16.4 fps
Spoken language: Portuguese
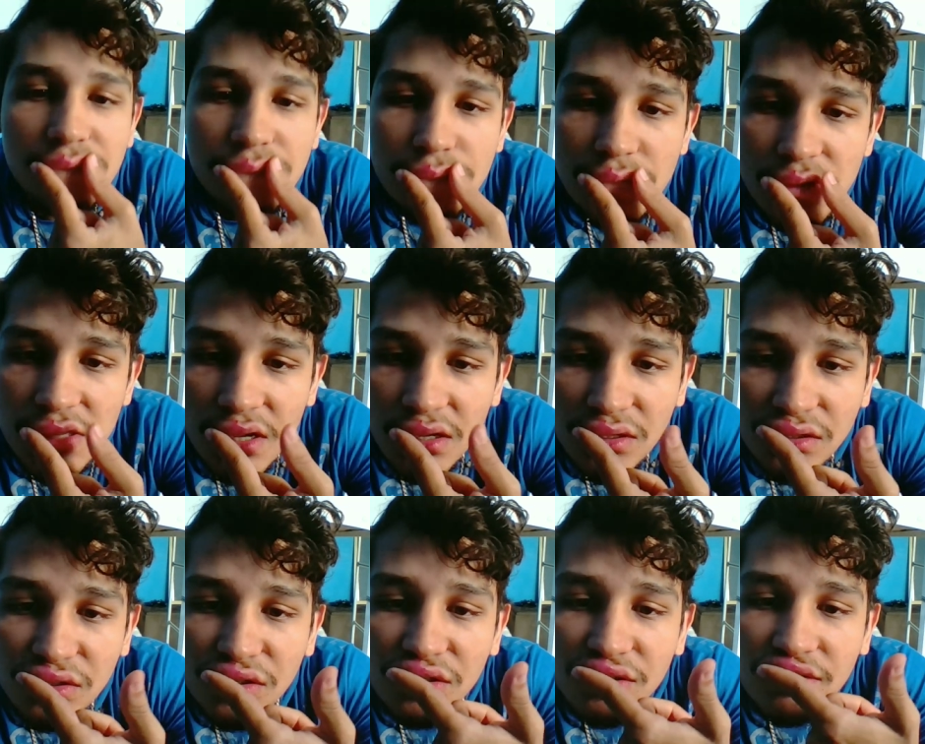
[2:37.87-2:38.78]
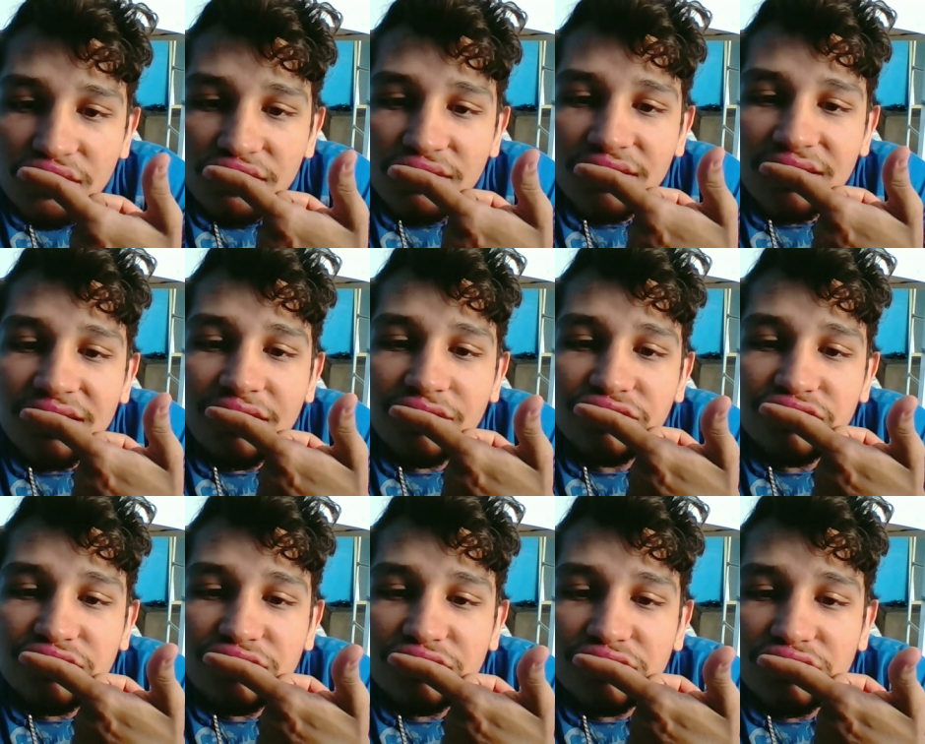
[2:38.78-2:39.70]
E aqui é o
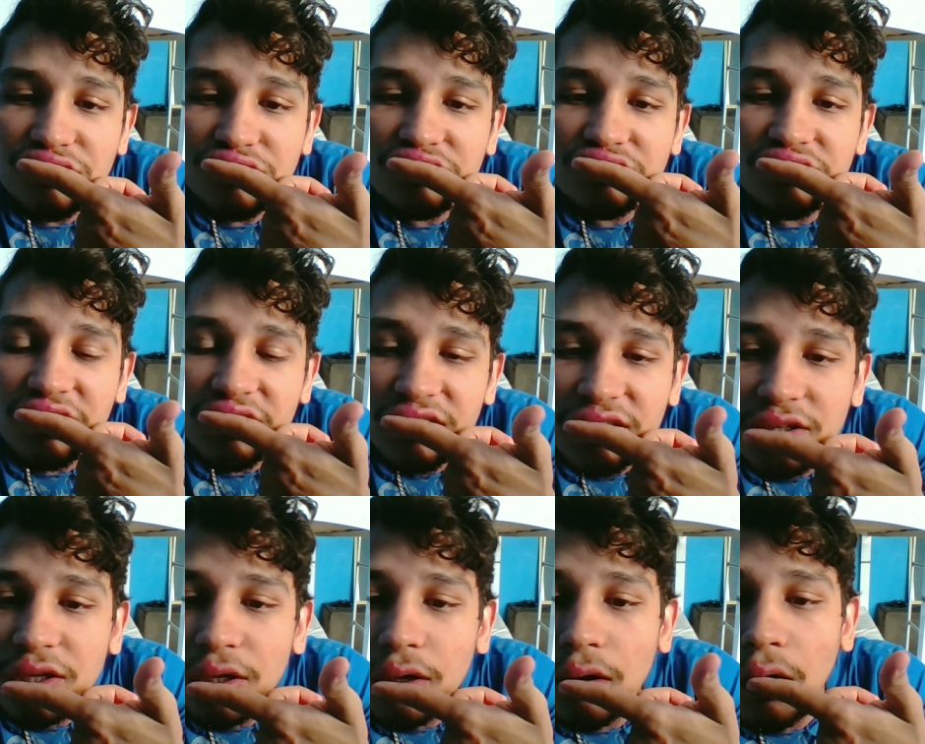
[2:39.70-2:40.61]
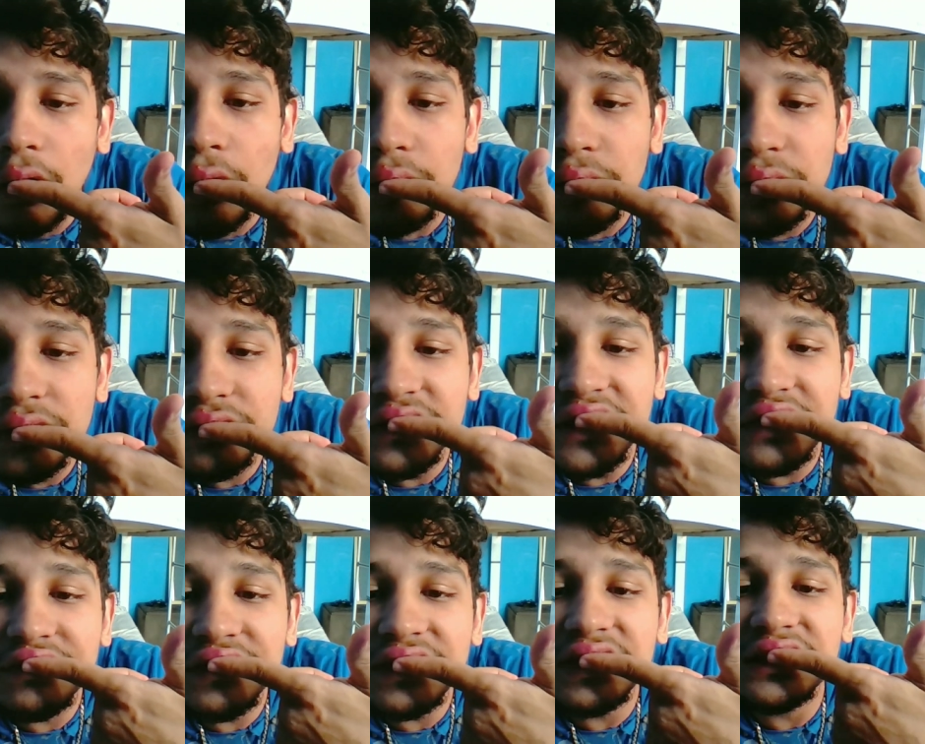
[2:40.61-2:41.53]
furúnculo, velho. Ó pra tu ver
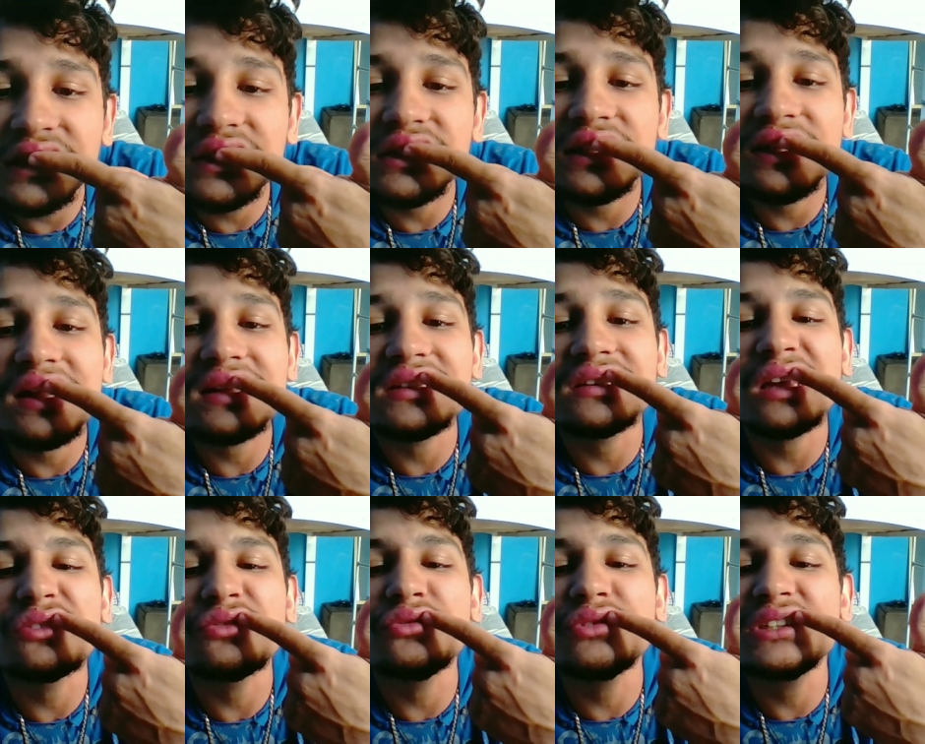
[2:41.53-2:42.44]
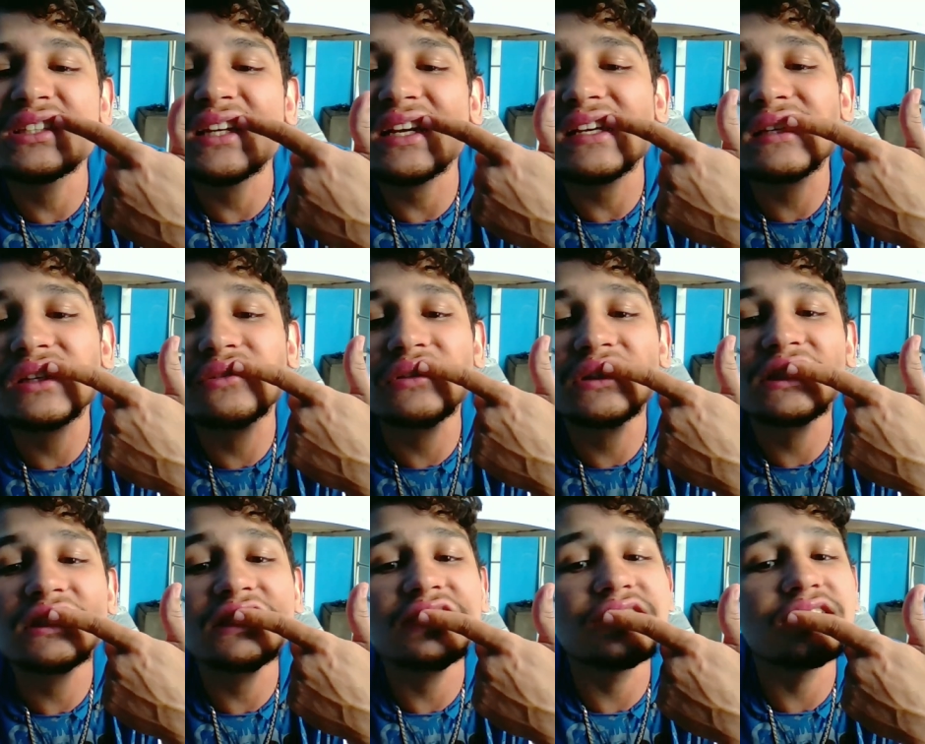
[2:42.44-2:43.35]
como é que tá essa desgraça. Tá tudo descascando
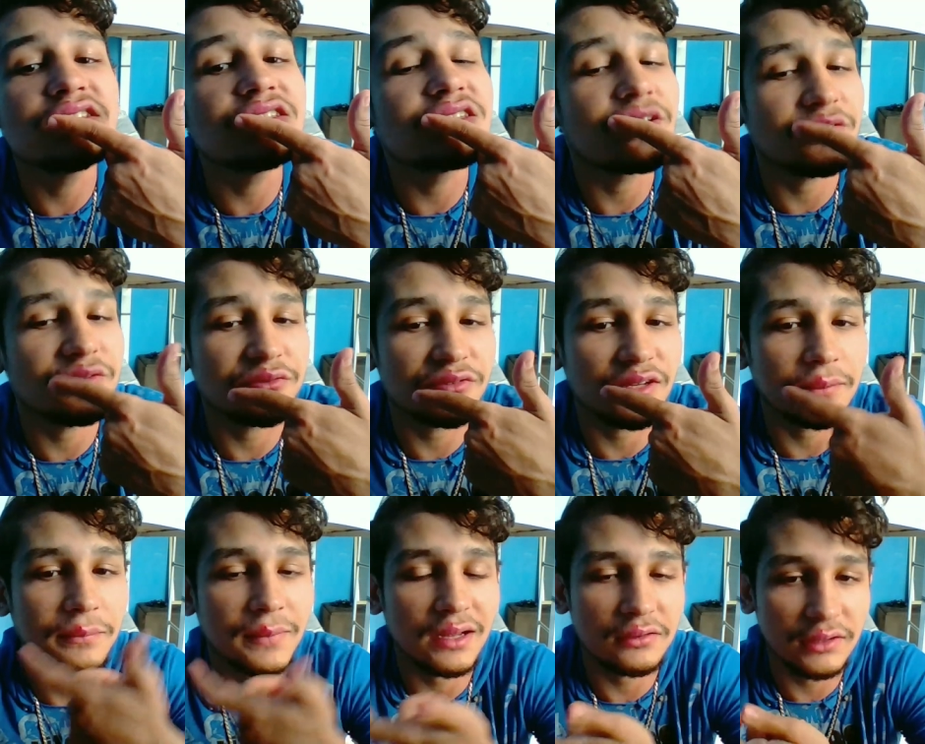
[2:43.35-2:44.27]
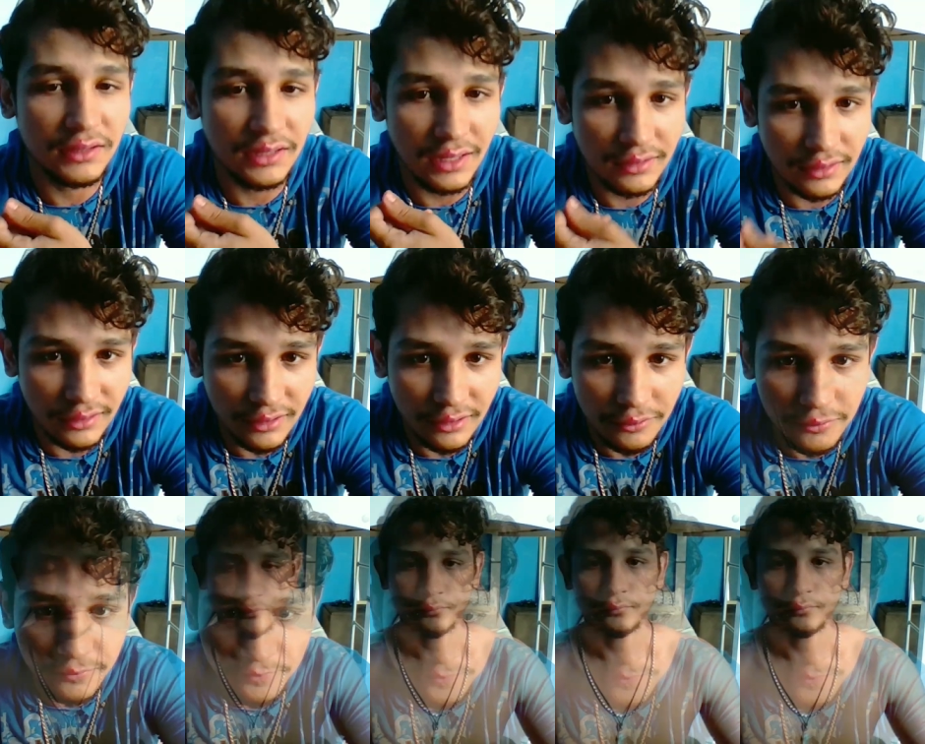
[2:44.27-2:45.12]
aqui de, de tão inflamado que tá, tá ligado?